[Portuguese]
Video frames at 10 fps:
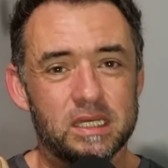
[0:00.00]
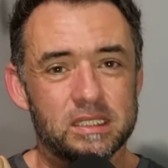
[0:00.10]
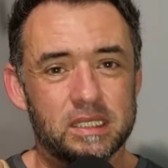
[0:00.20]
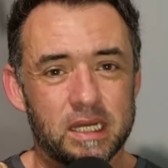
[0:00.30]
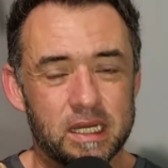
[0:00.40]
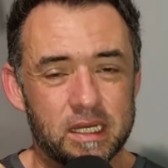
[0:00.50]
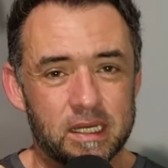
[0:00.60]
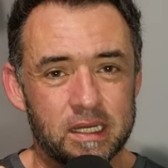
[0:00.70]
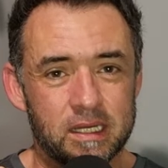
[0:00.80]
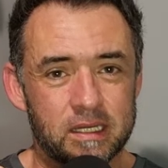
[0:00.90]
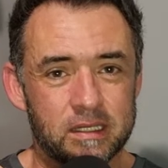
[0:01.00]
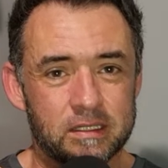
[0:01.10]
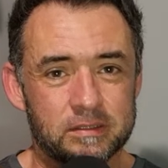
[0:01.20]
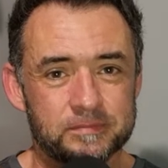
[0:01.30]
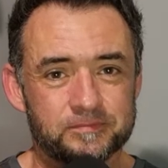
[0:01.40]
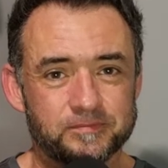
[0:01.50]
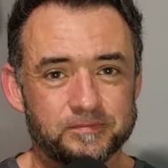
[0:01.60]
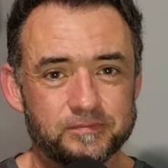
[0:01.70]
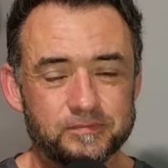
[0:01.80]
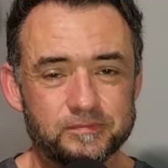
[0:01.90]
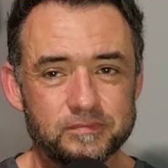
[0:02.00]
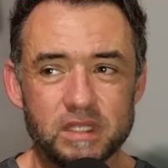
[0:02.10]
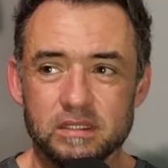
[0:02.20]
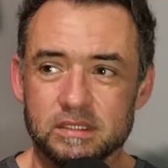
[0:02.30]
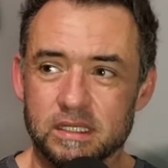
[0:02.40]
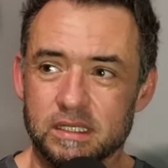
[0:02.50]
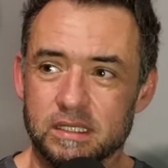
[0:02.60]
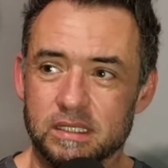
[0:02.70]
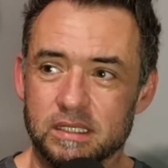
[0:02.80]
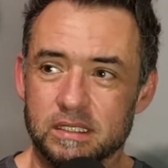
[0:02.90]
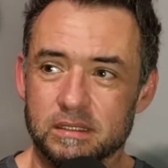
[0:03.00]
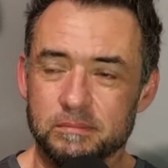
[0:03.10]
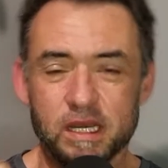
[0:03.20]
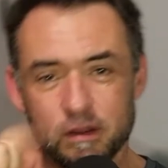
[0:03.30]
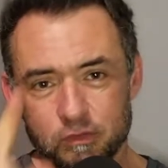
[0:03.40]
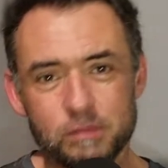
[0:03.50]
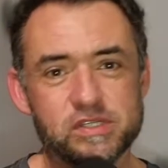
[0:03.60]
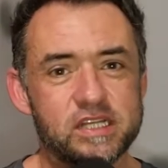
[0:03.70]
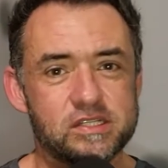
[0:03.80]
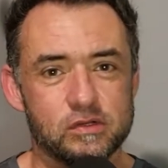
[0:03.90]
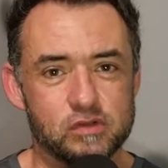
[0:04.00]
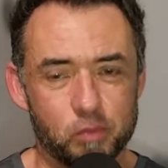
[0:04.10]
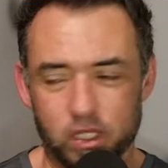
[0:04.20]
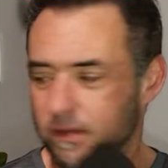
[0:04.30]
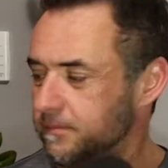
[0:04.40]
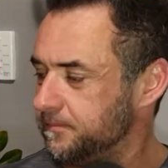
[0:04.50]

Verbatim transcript: da da. Peraí, eu vou lá buscar a edição, só um pouquinho.